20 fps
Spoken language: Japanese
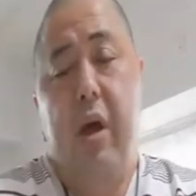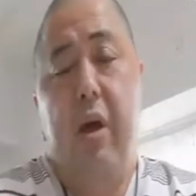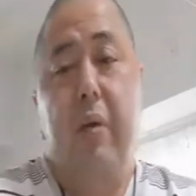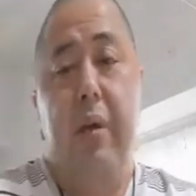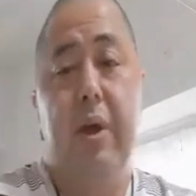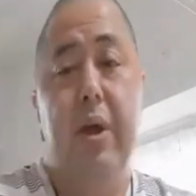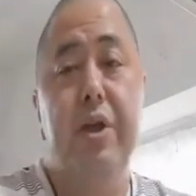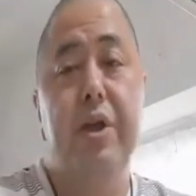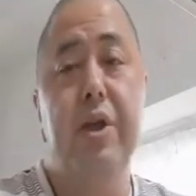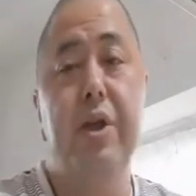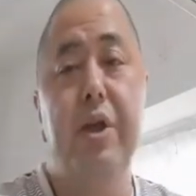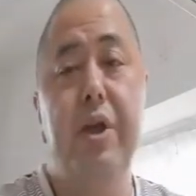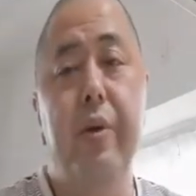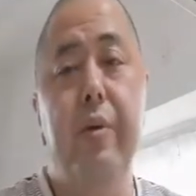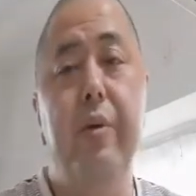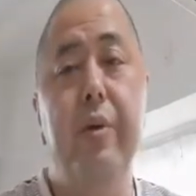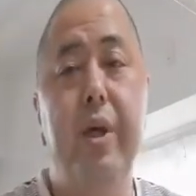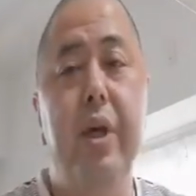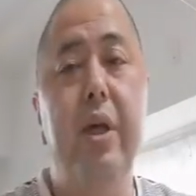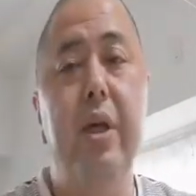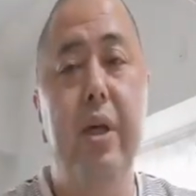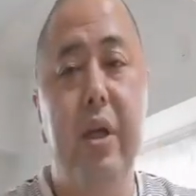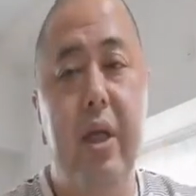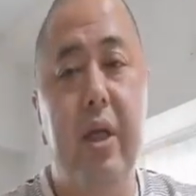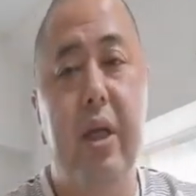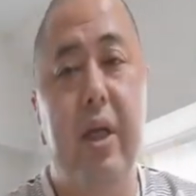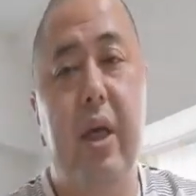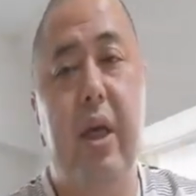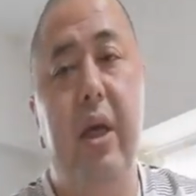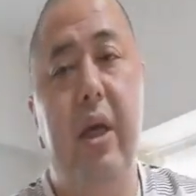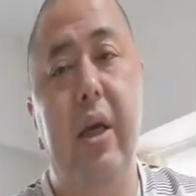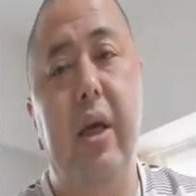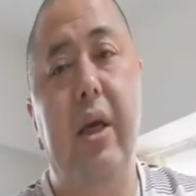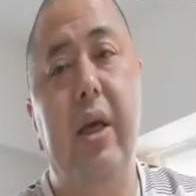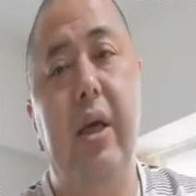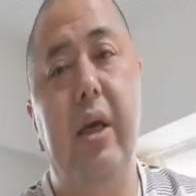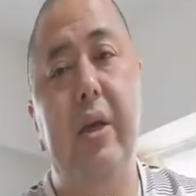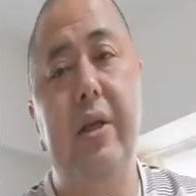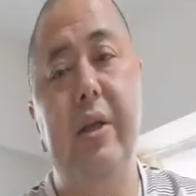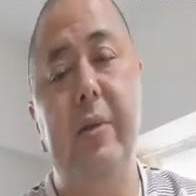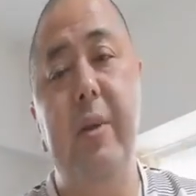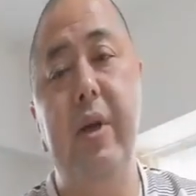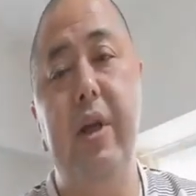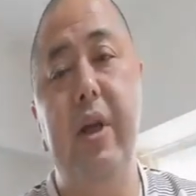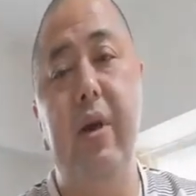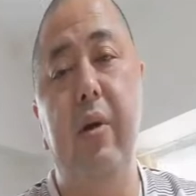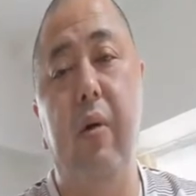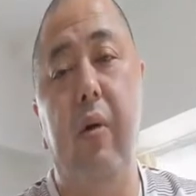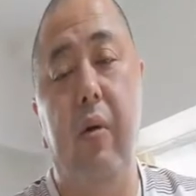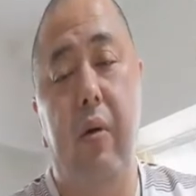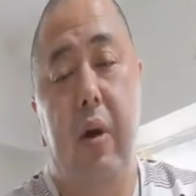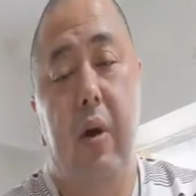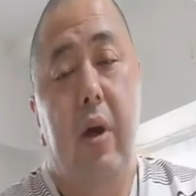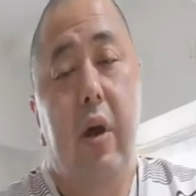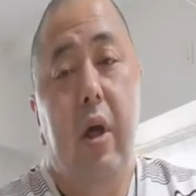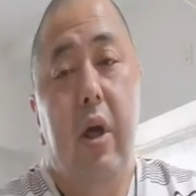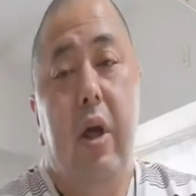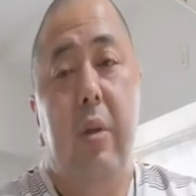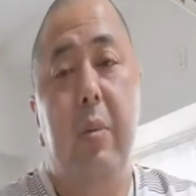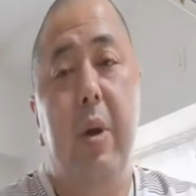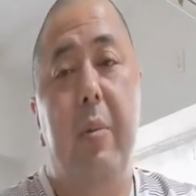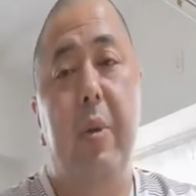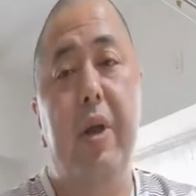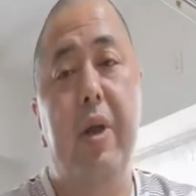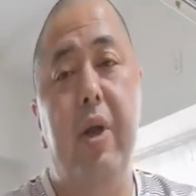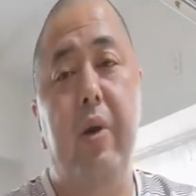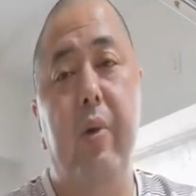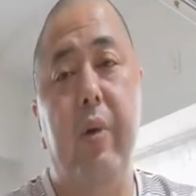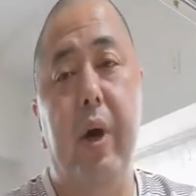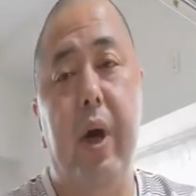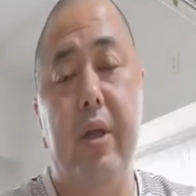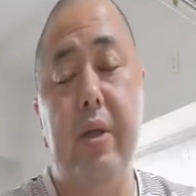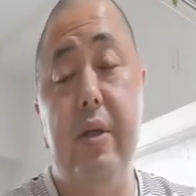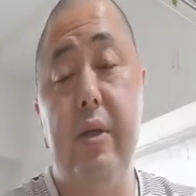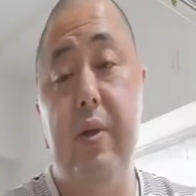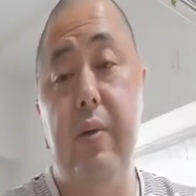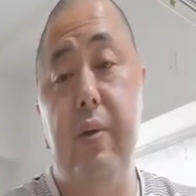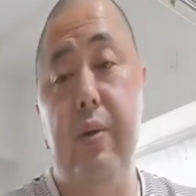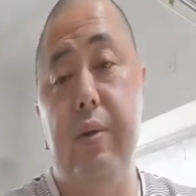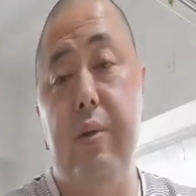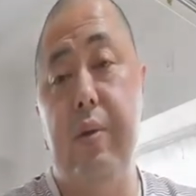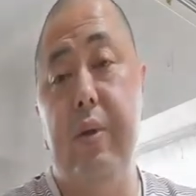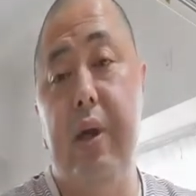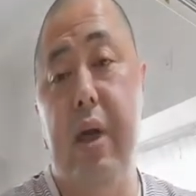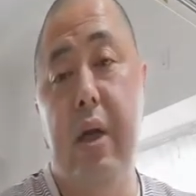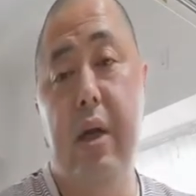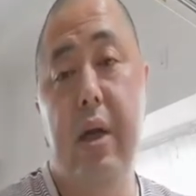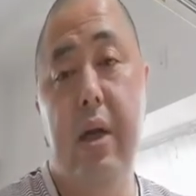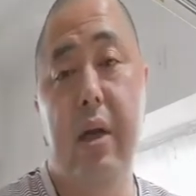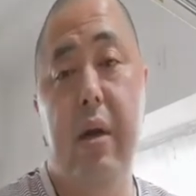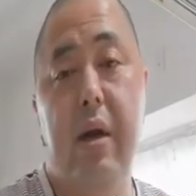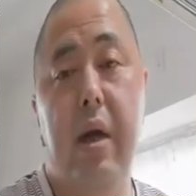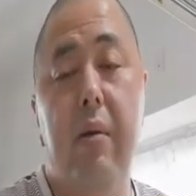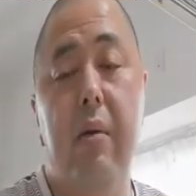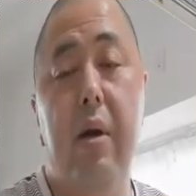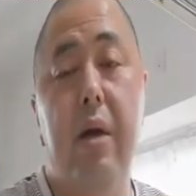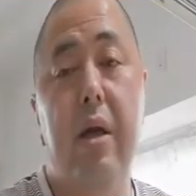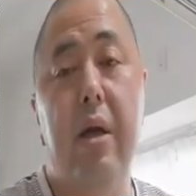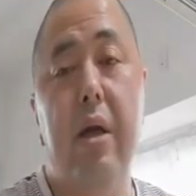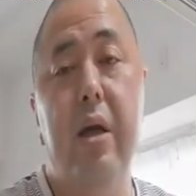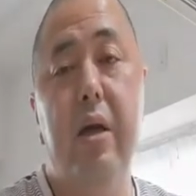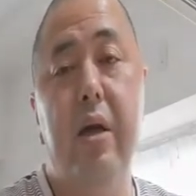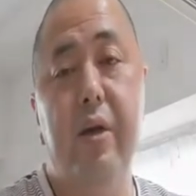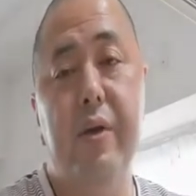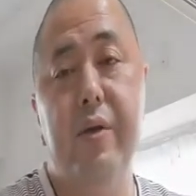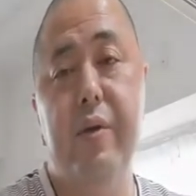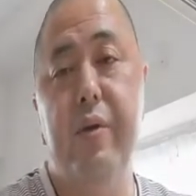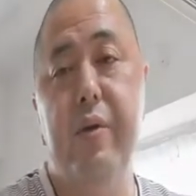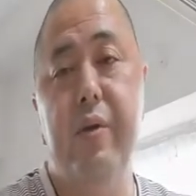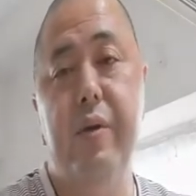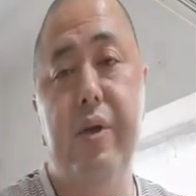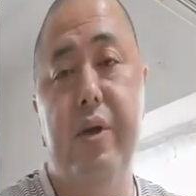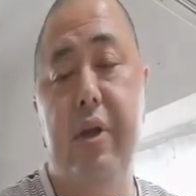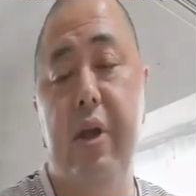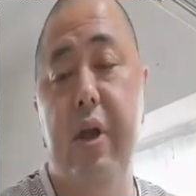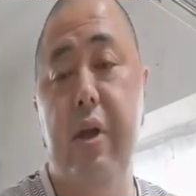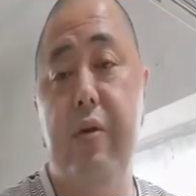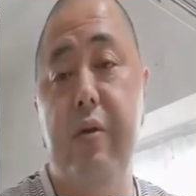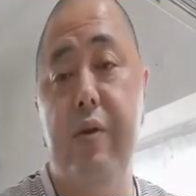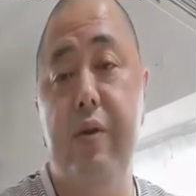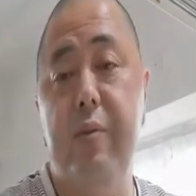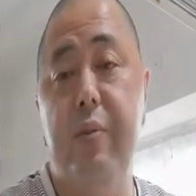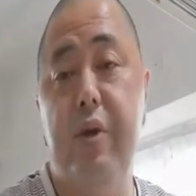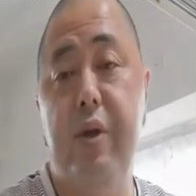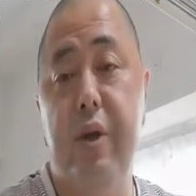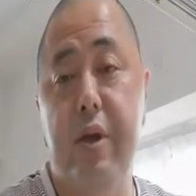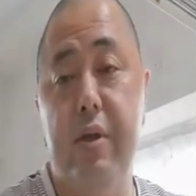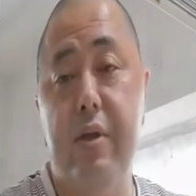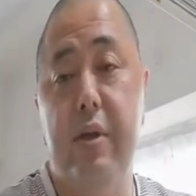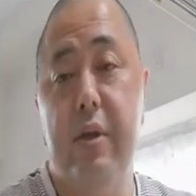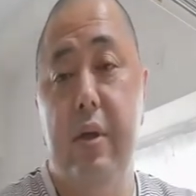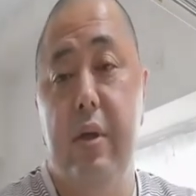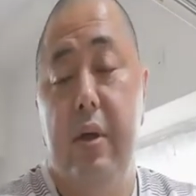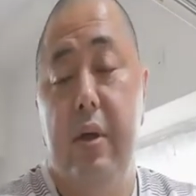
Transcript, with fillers: 私基本的に、えー、全ての今までの活動と何ら変わらない活動をしていくつもりです。